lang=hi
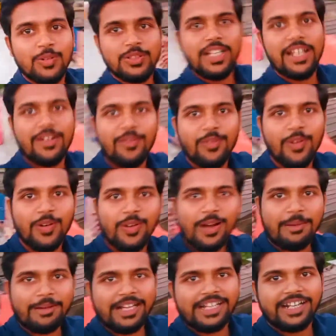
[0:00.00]
उधर वो
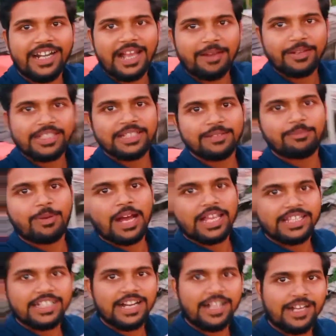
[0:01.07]
हमारे रागिब
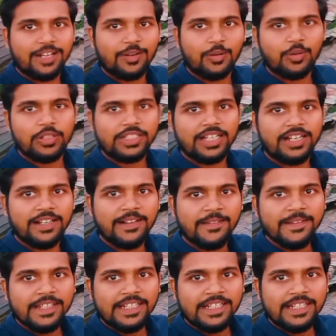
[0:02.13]
भाई का घर हो गया